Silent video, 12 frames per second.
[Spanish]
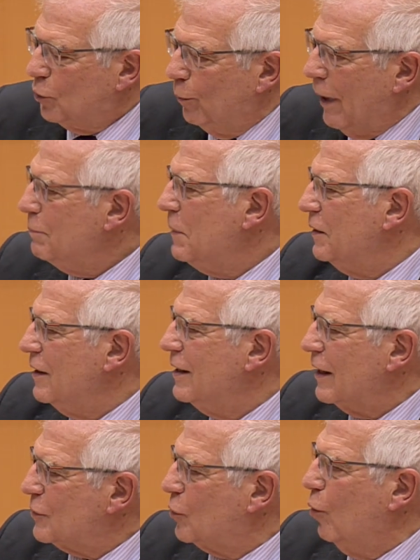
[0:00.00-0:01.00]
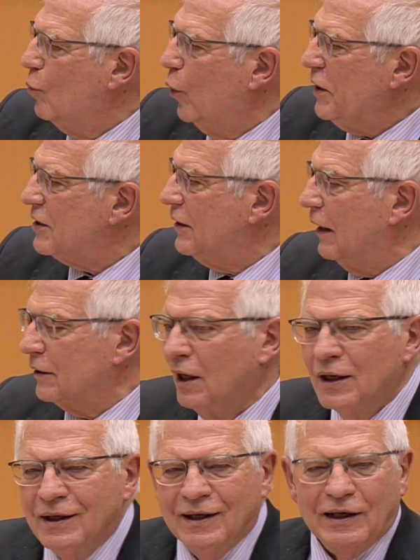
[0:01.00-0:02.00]
tomar medidas como
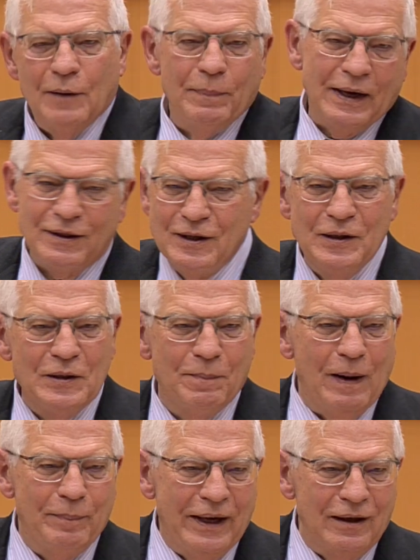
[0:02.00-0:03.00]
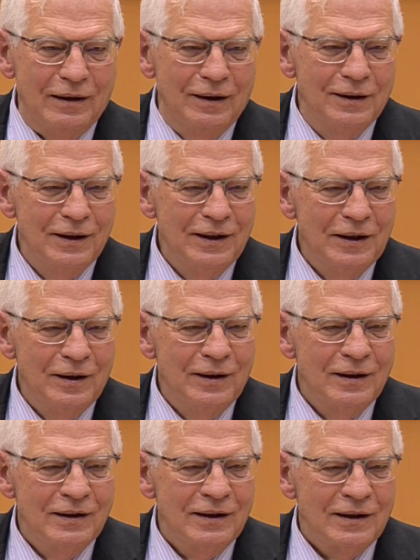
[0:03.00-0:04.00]
estas, que parecen de papel,
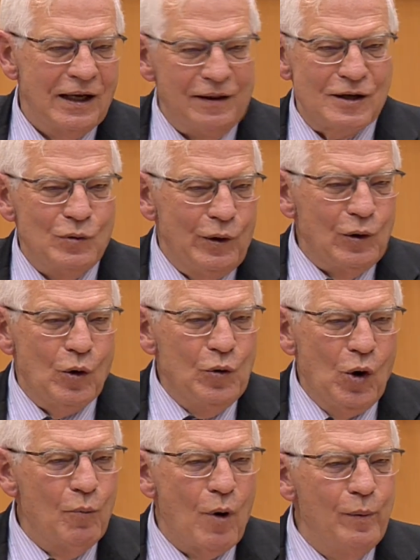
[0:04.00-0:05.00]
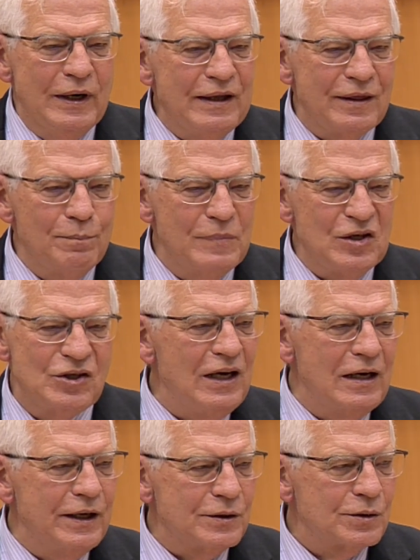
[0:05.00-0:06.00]
que desde luego no movilizan
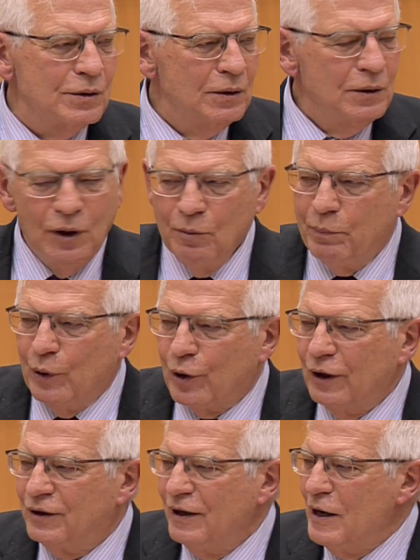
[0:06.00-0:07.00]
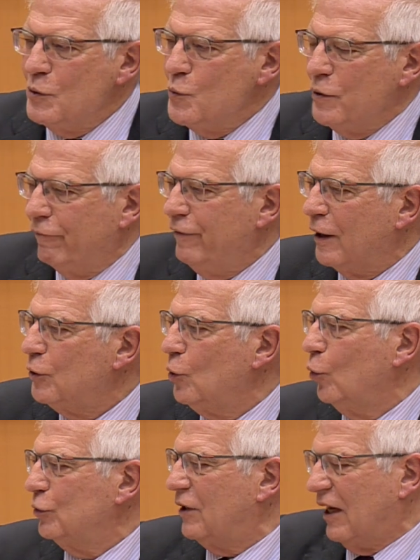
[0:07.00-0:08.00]
misiles, pero que tienen un
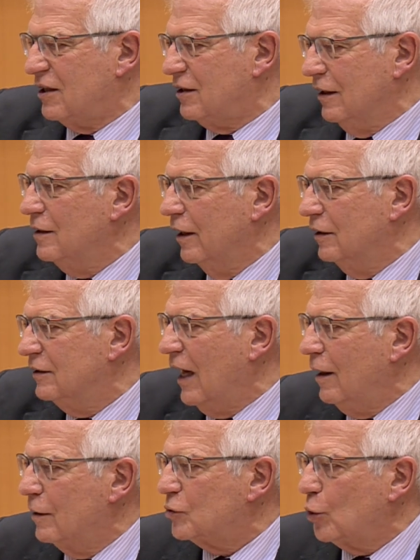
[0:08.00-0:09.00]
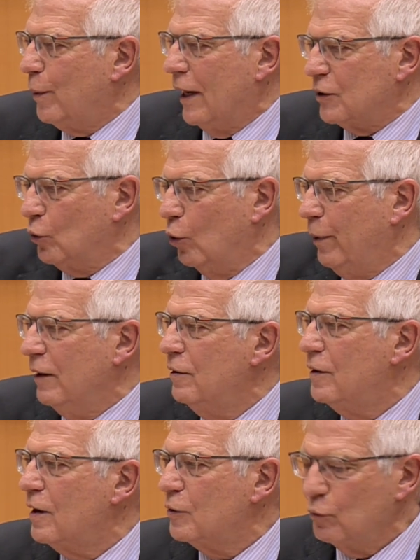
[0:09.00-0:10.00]
efecto trascendental sobre la
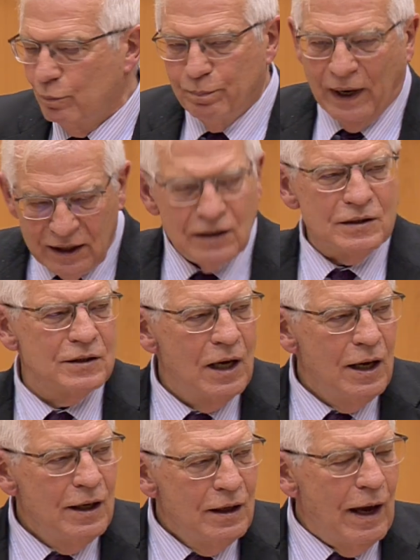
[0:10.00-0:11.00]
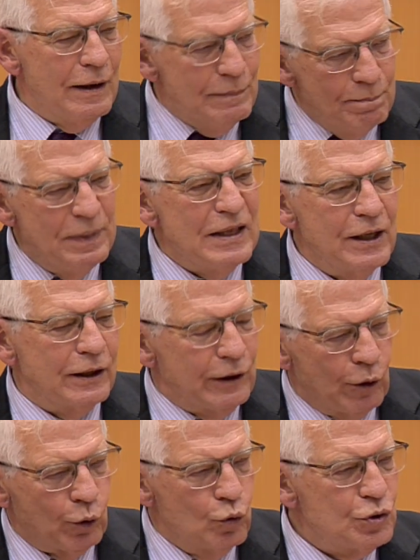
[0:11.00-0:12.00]
solvencia de un país e
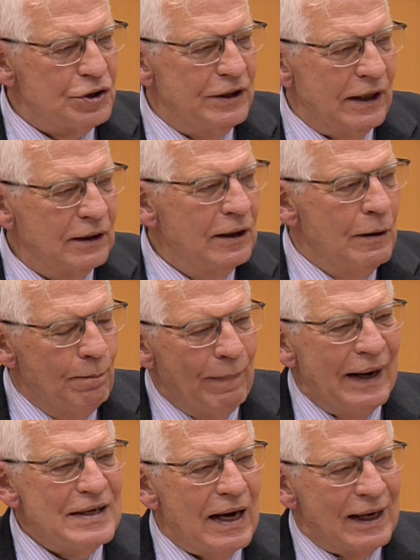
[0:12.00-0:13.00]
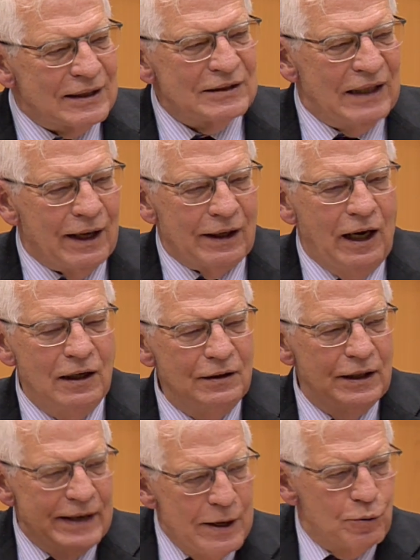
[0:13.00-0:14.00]
impide que Rusia vaya a gastar
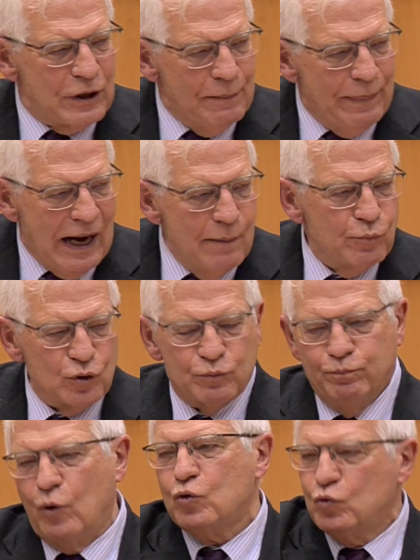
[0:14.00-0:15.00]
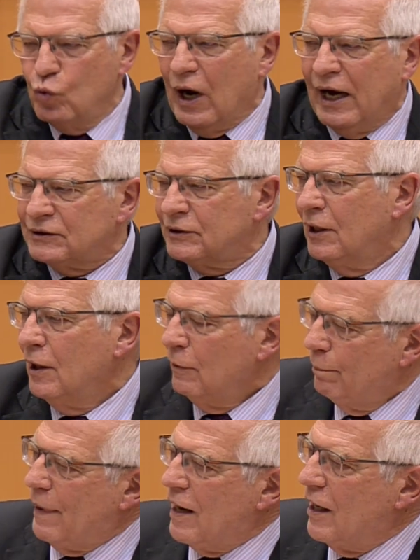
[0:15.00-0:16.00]
el dinero que pagamos por su gas
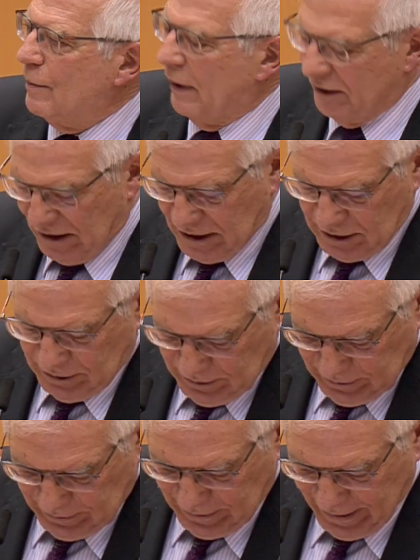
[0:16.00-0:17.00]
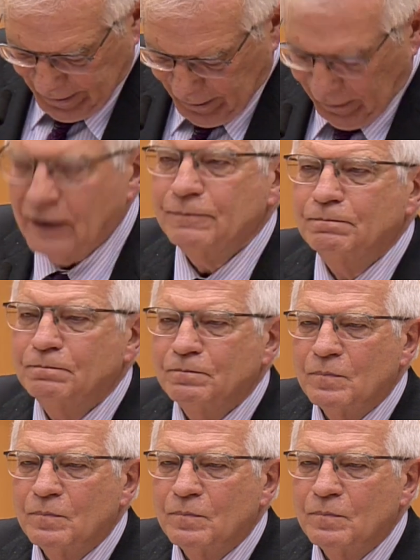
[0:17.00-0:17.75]
para alimentar la guerra.